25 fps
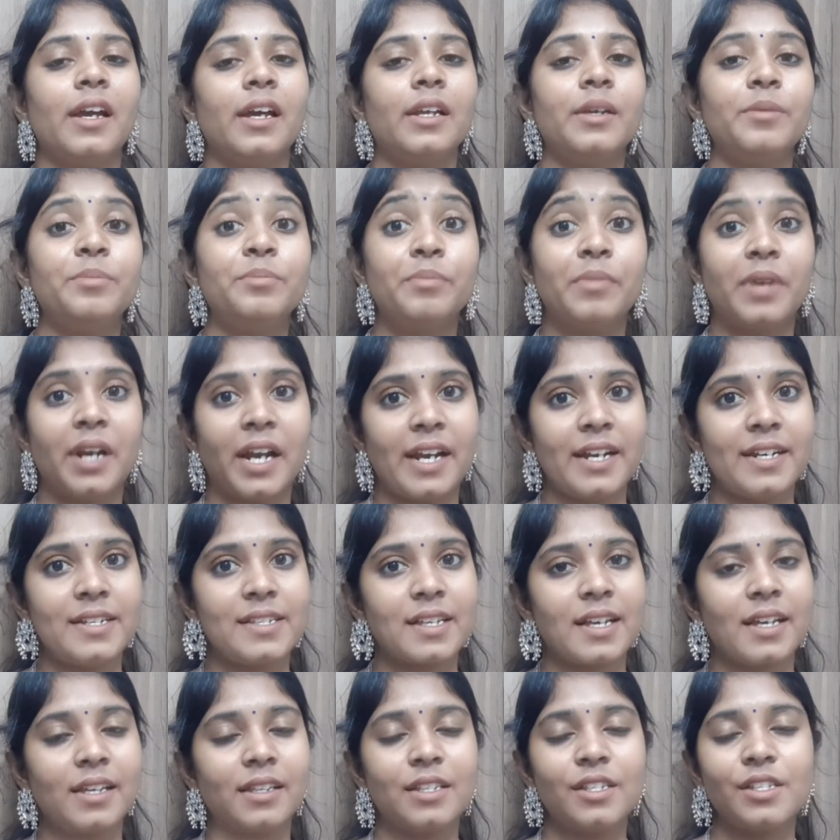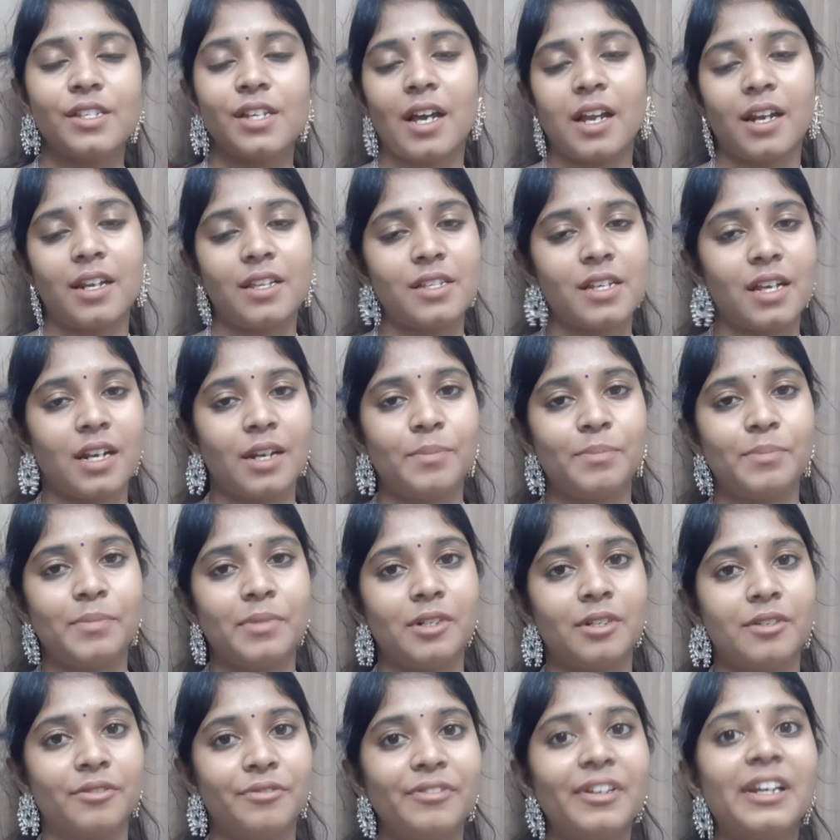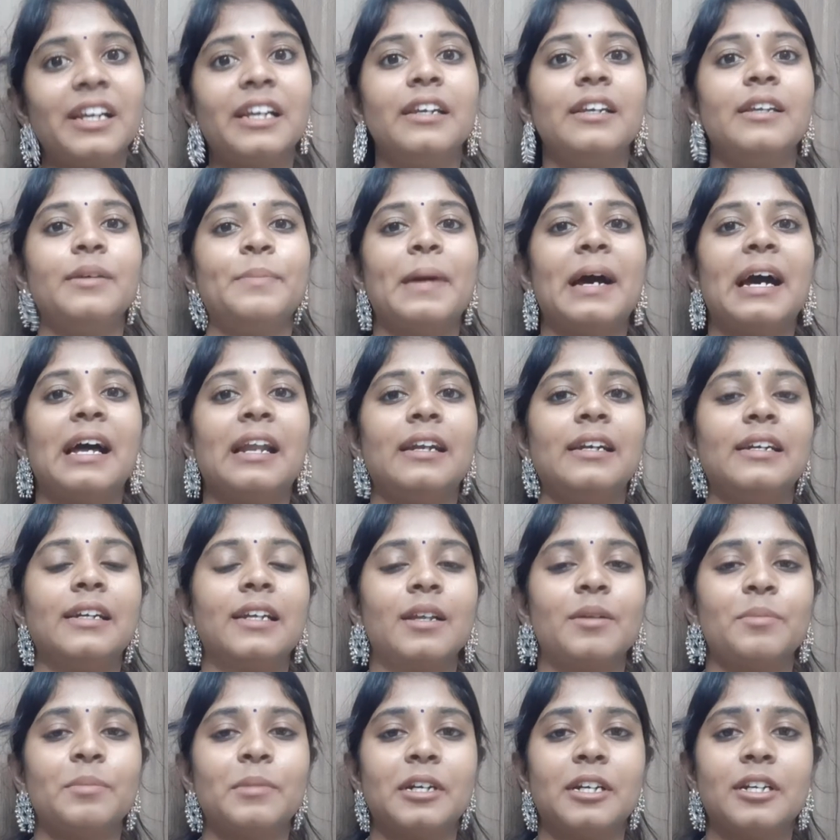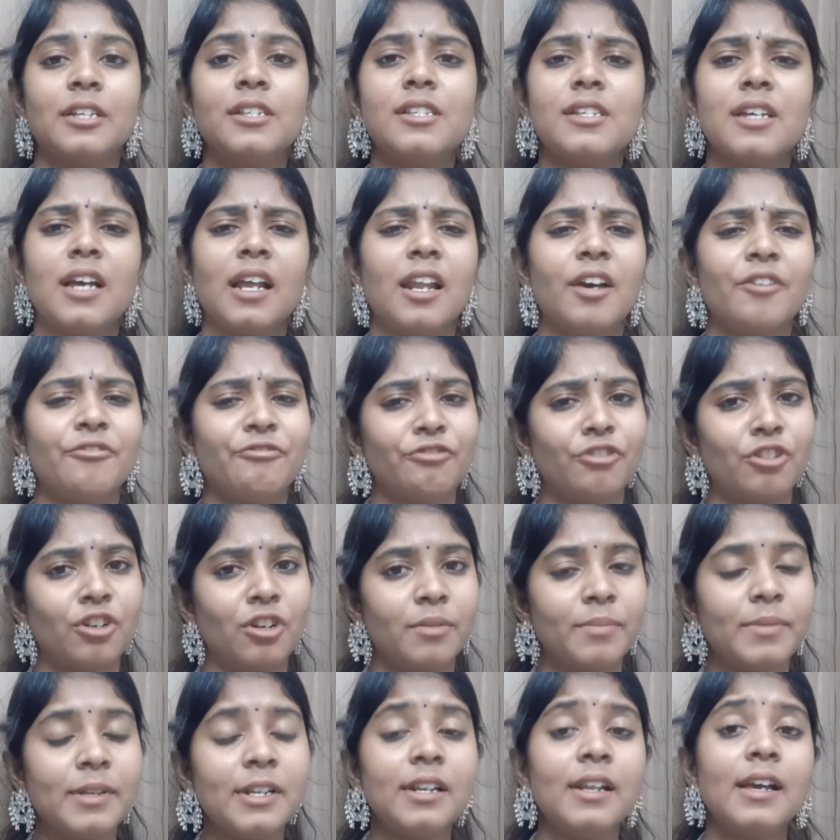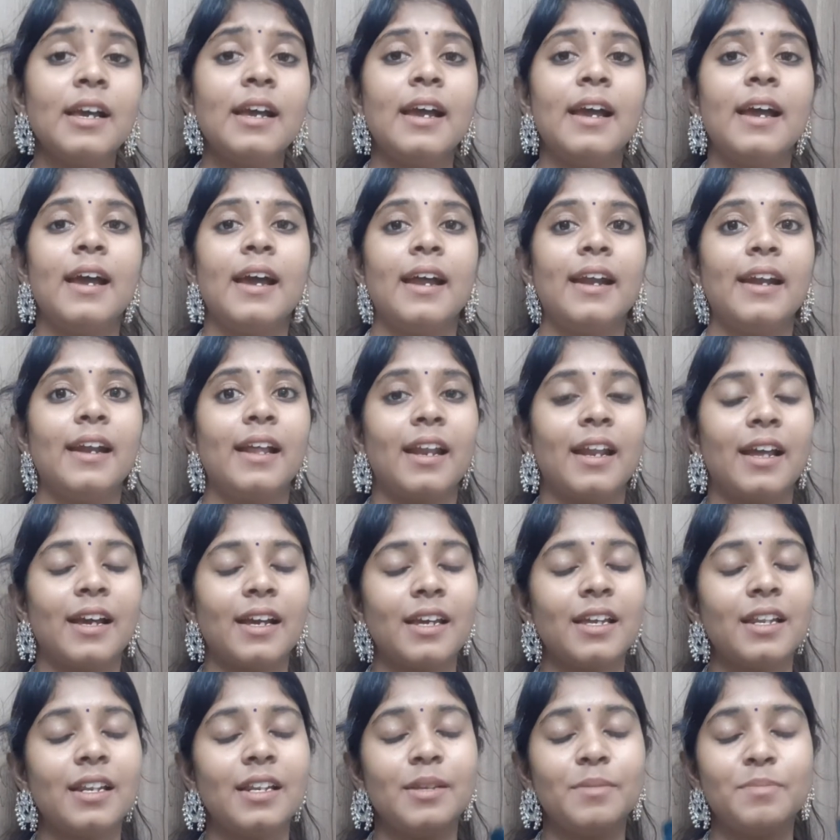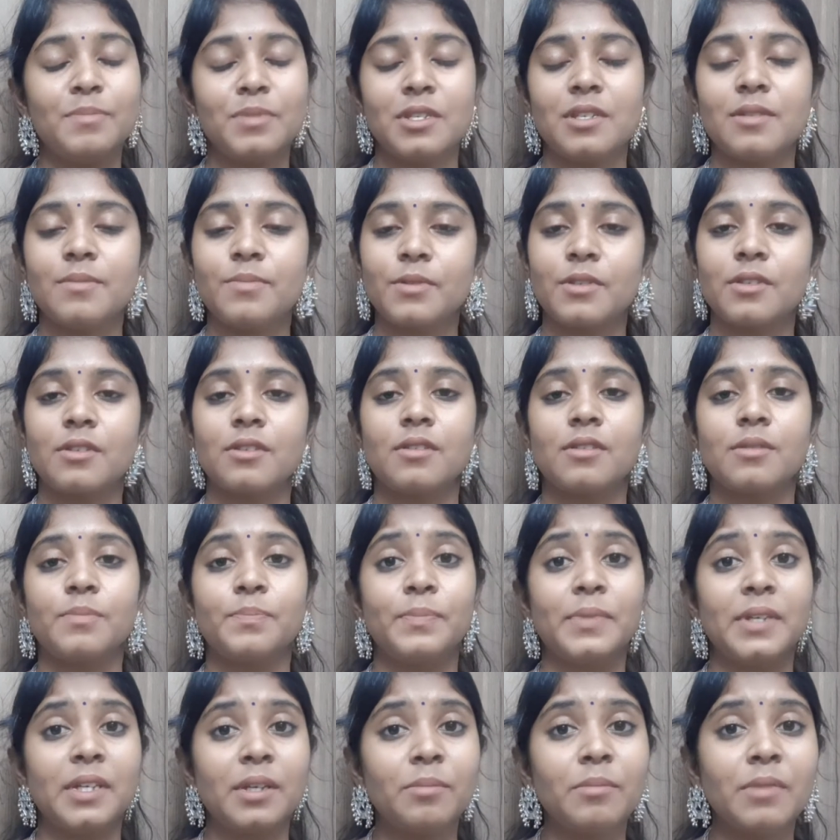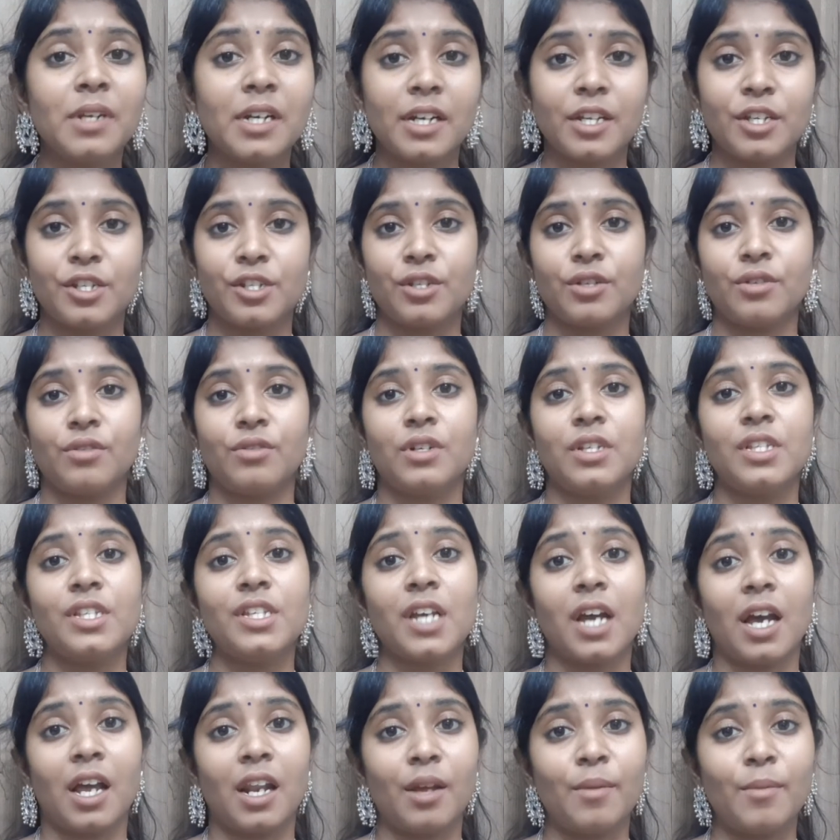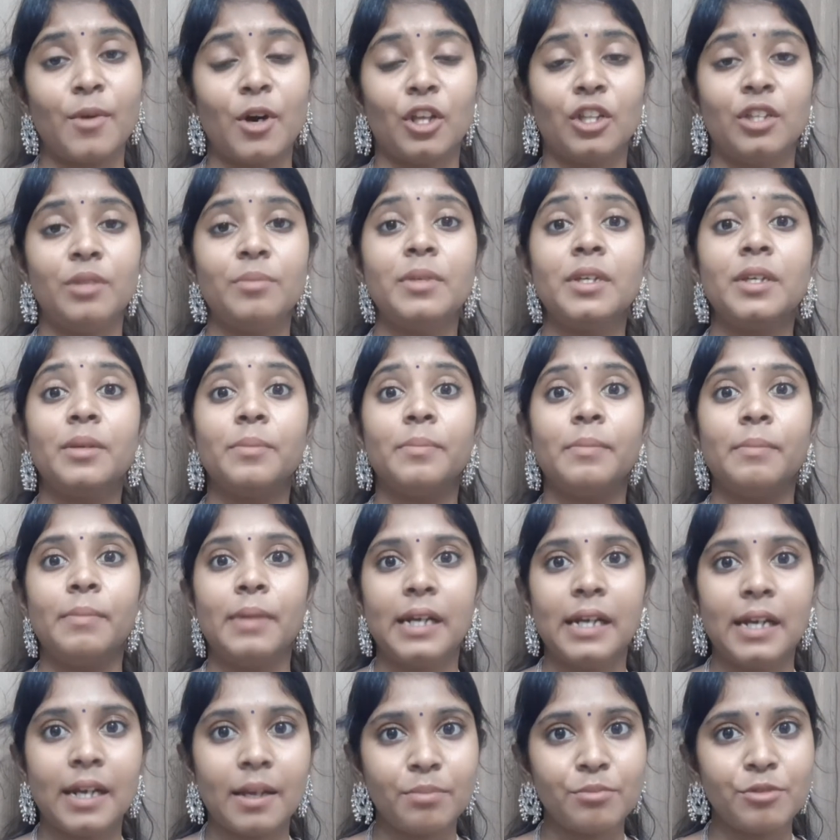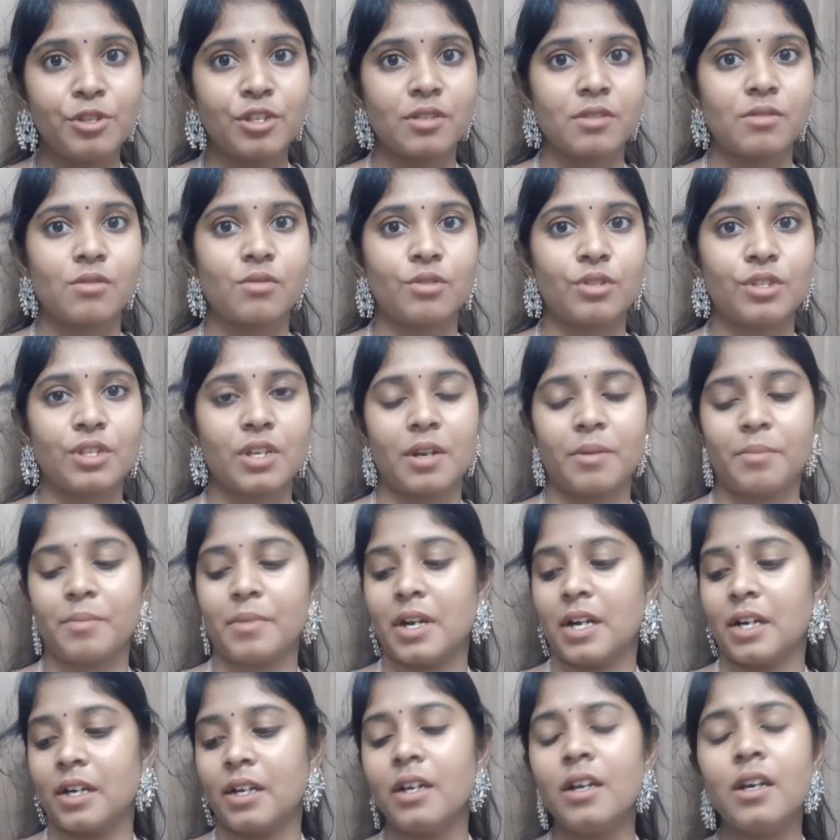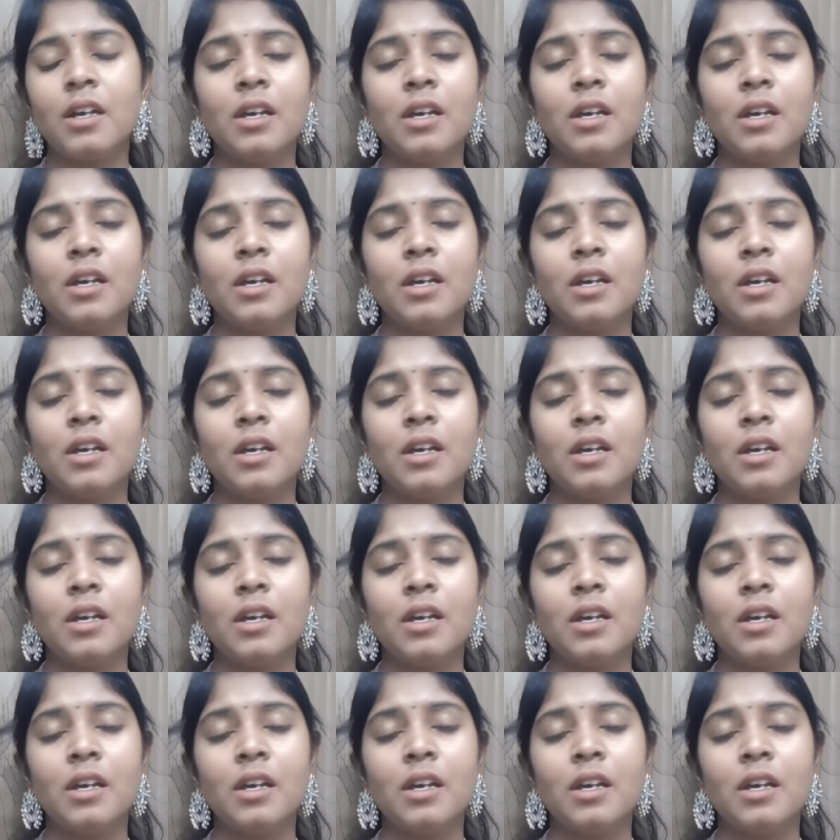అండ్ బ్రైడ్స్కి అయితే చాలా చాలా పర్ఫెక్ట్ ఈ ప్యాలెట్ అనమాట చాలా అఫోర్డబుల్ అండ్ అలాగే లిప్స్టిక్స్ పిగ్మెంటేషన్ కూడా చాలా బాగుంది మీరు బిల్డప్ చేసుకోవచ్చు అనమాట